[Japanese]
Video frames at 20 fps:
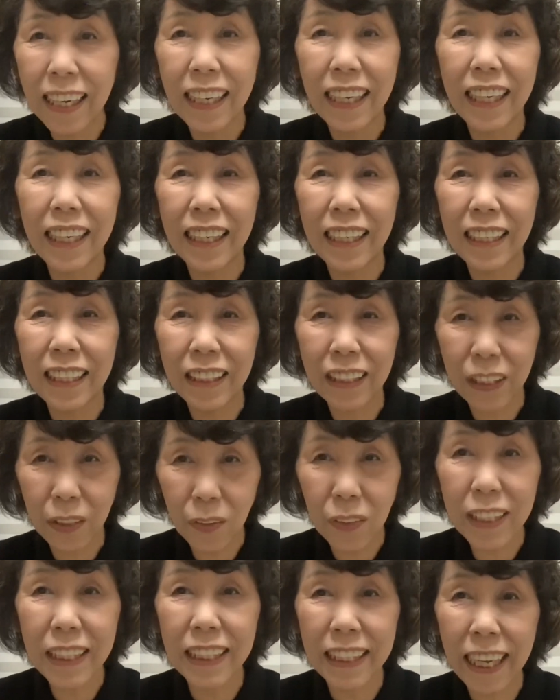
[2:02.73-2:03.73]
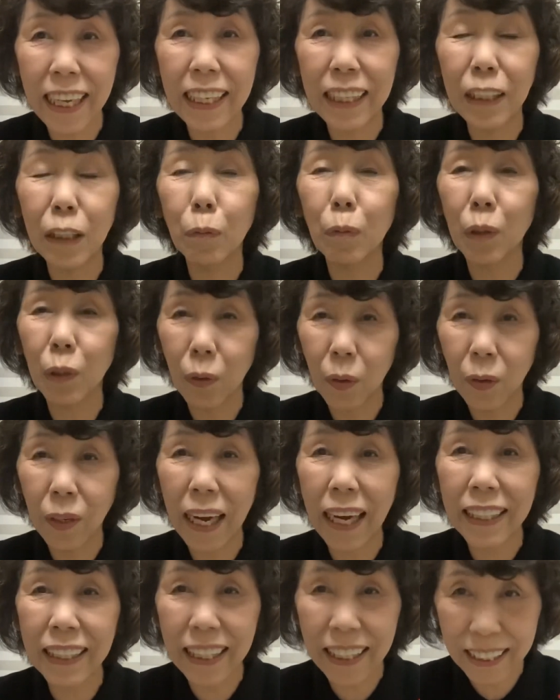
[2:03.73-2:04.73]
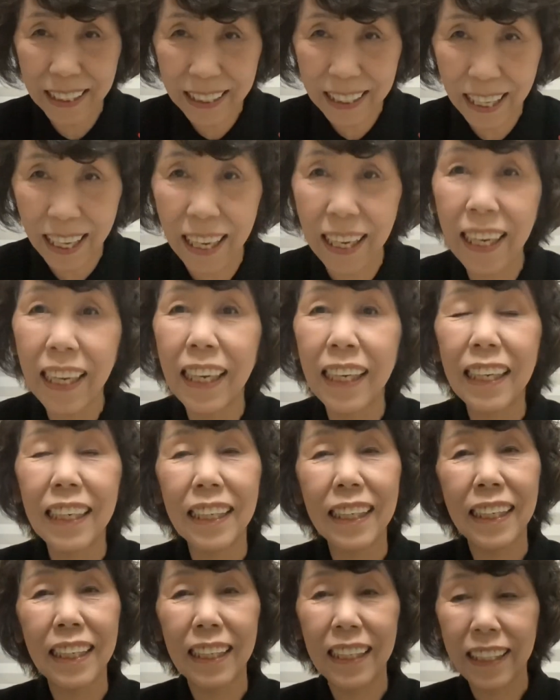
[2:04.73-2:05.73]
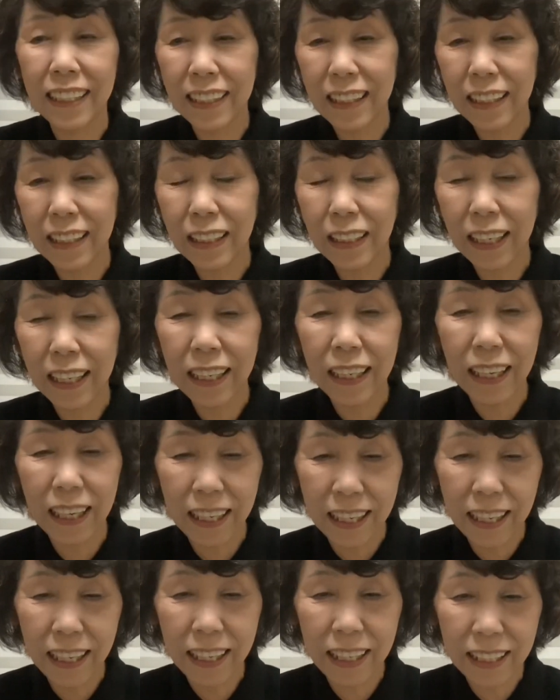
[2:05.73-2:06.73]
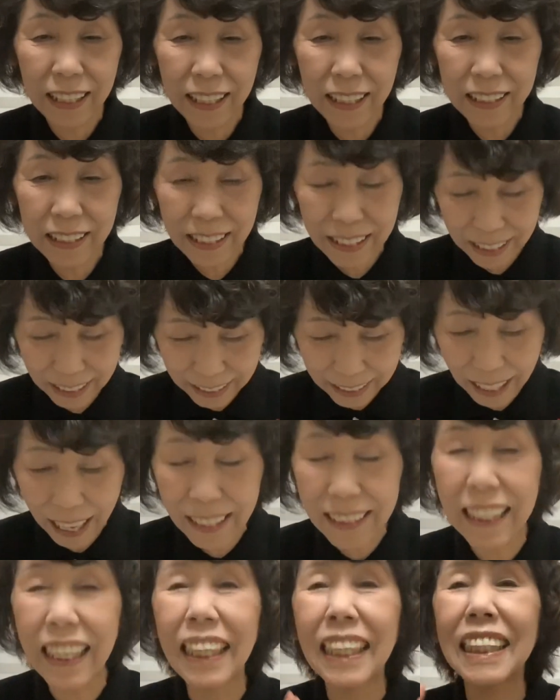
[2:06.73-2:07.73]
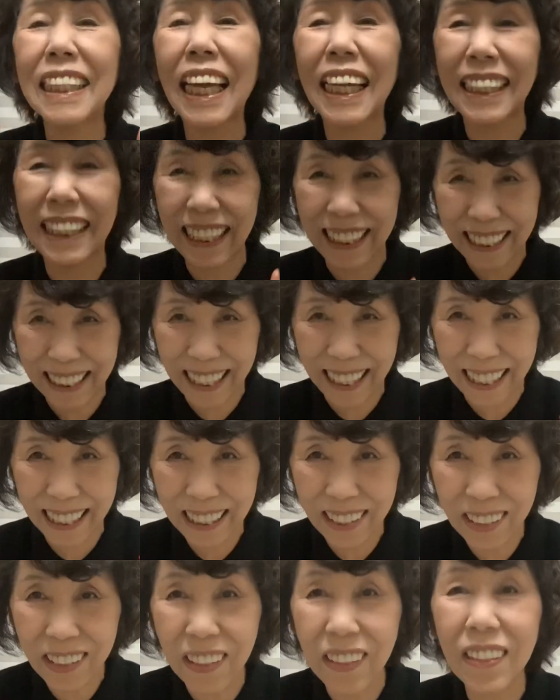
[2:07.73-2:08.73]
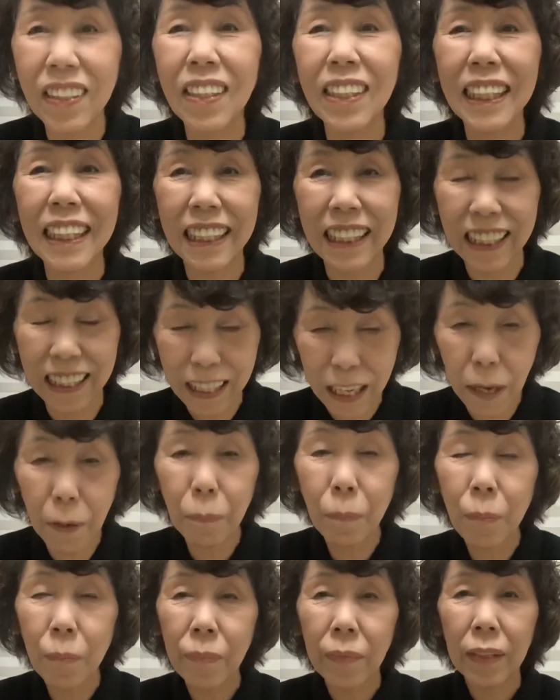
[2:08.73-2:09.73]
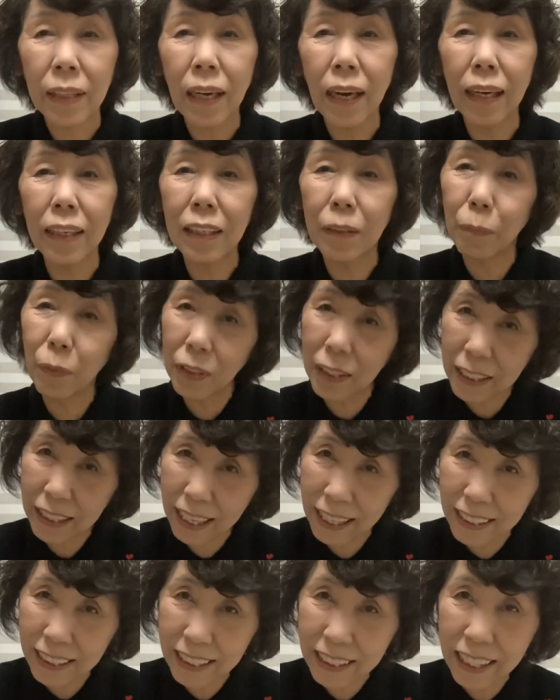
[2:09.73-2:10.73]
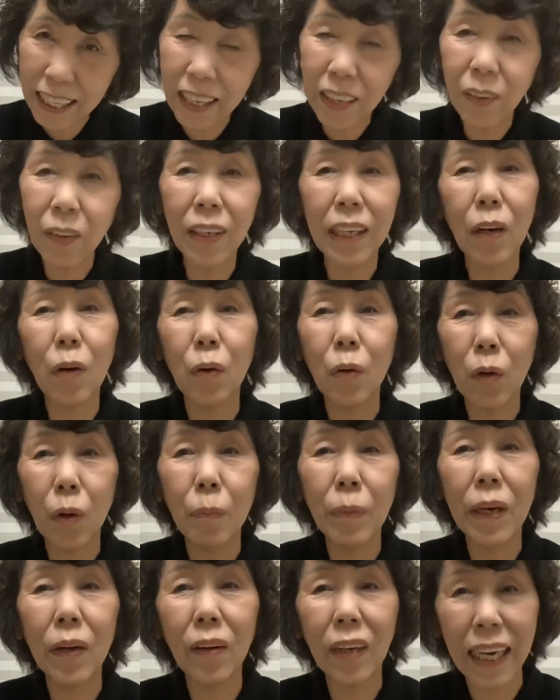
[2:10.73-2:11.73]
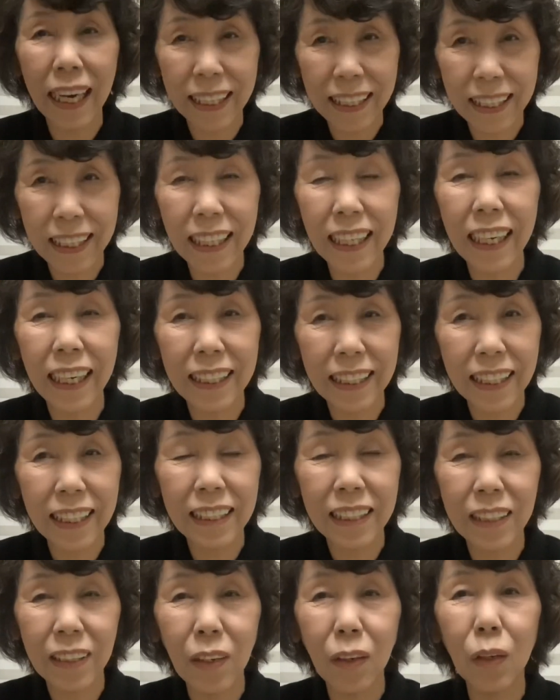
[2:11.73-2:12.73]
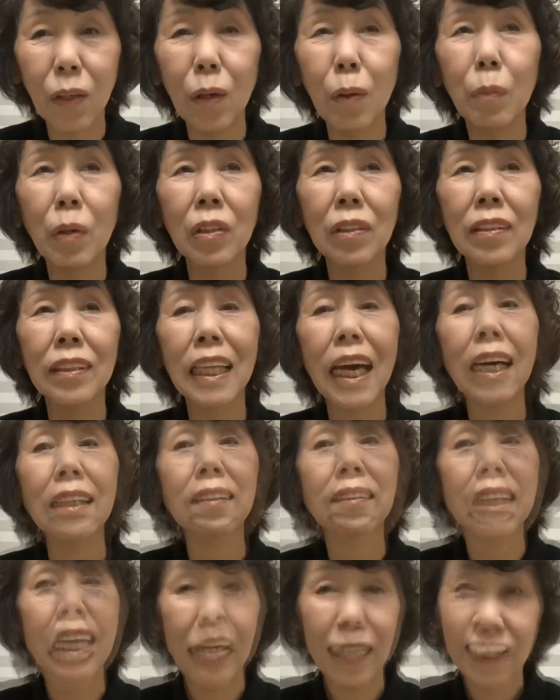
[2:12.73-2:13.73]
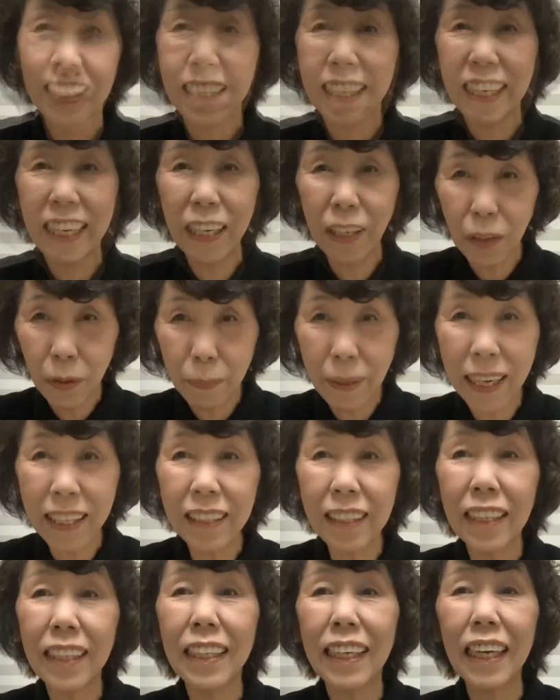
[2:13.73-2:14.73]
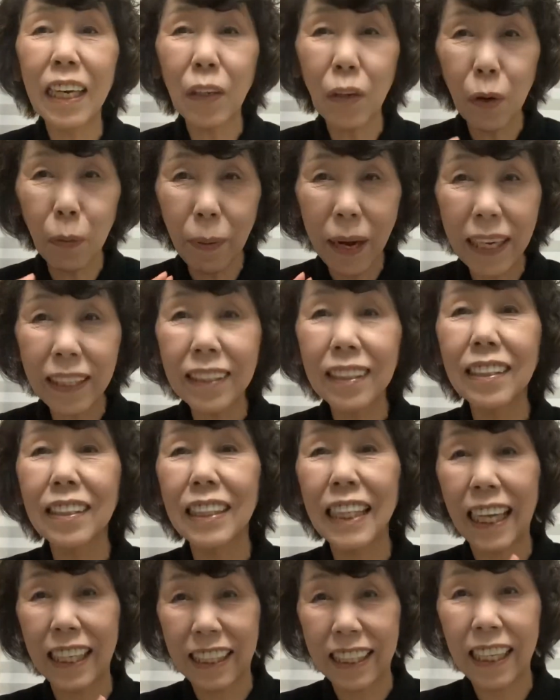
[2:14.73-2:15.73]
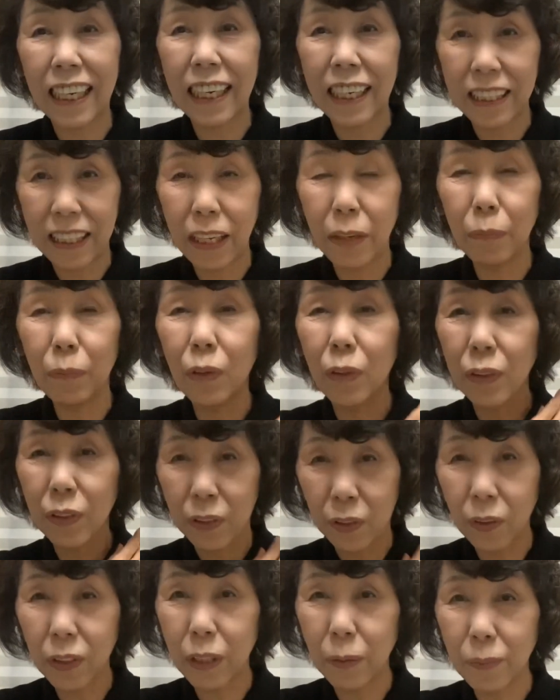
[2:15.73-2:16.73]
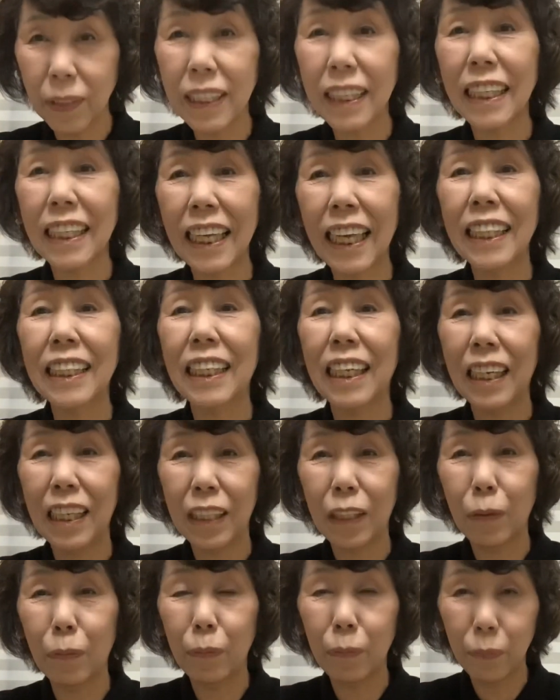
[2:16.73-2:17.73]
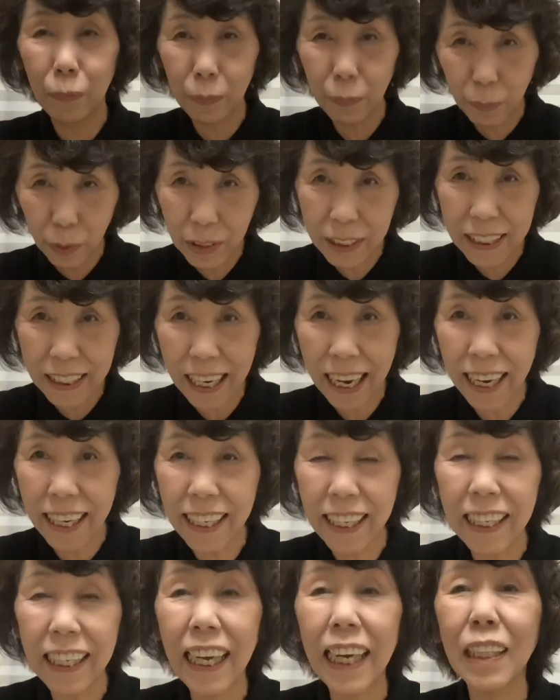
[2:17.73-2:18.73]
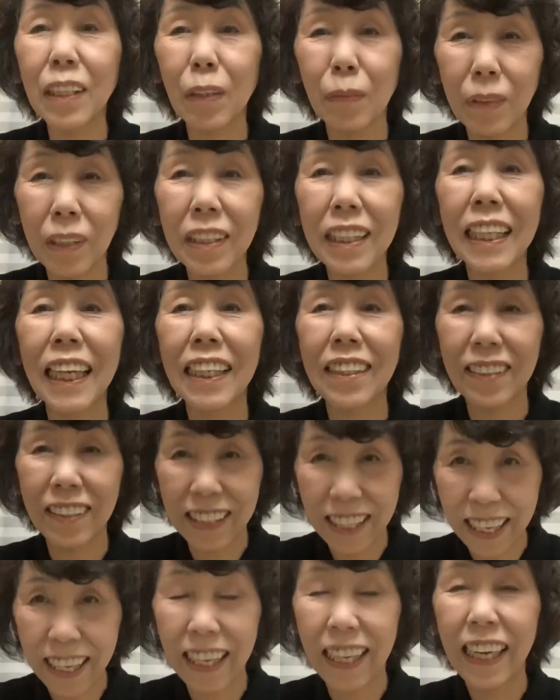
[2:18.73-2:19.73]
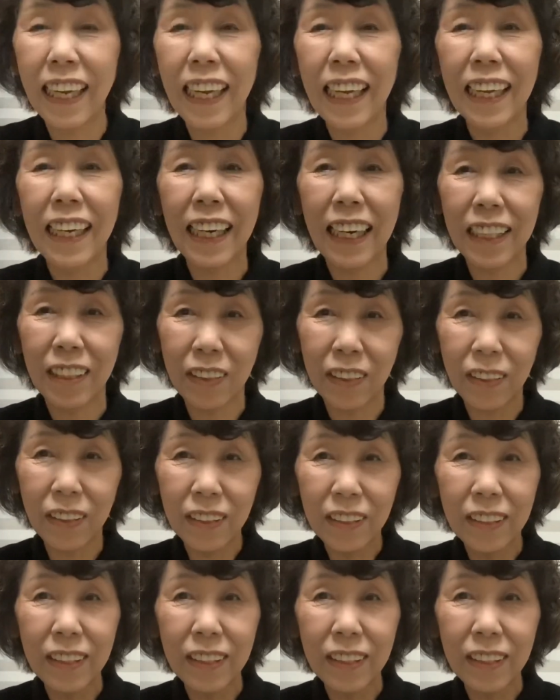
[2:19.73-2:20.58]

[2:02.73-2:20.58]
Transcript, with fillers: あ少しね、いるものを買ってきて、えー、で、買ってきたんですけれど、その時にね、もしかしたらこれお米を買ったらね、すごい重くなるだろうから、エコバッグエコバッグだったらね、もうとてもじゃないけれど、持ち帰れないと思ったので、あの、